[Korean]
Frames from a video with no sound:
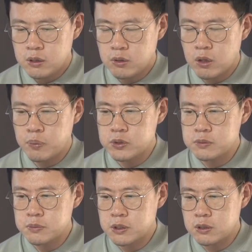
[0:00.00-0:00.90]
어, 여기
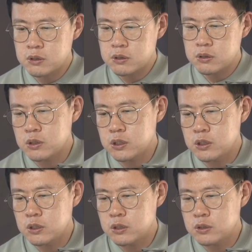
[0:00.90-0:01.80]
보시면
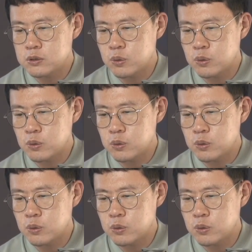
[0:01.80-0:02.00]
이